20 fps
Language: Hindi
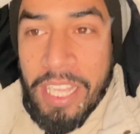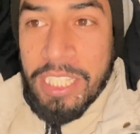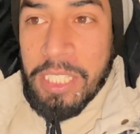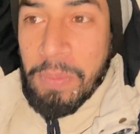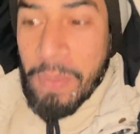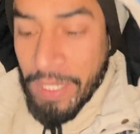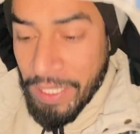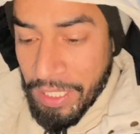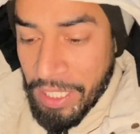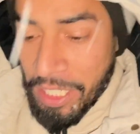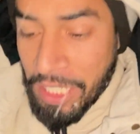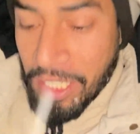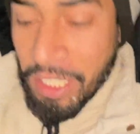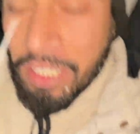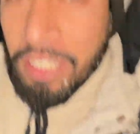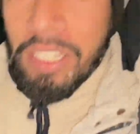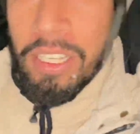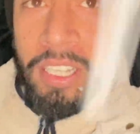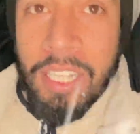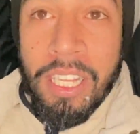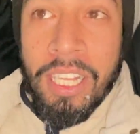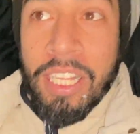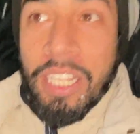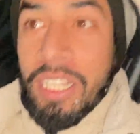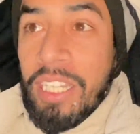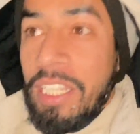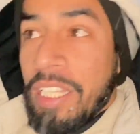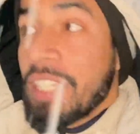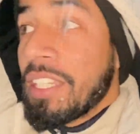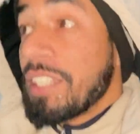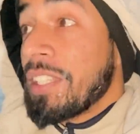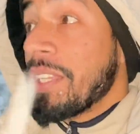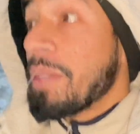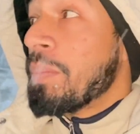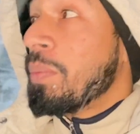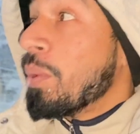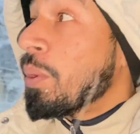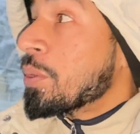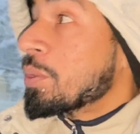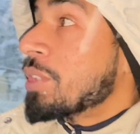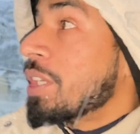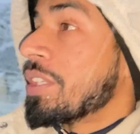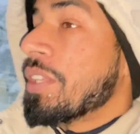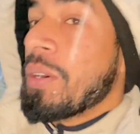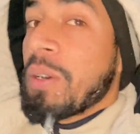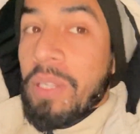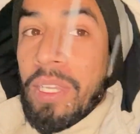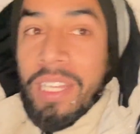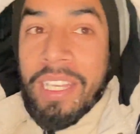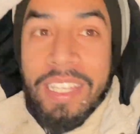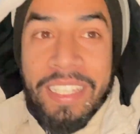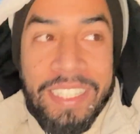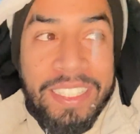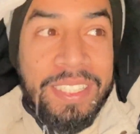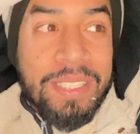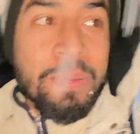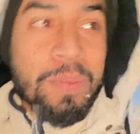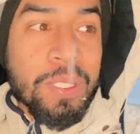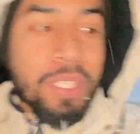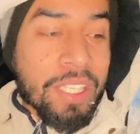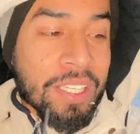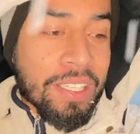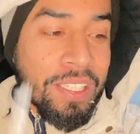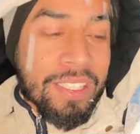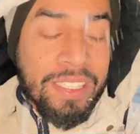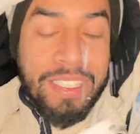एक्सपेक्ट नहीं किया था लेकिन ये बहुत ज़्यादा हो गया लेकिन इसमें दिक्कत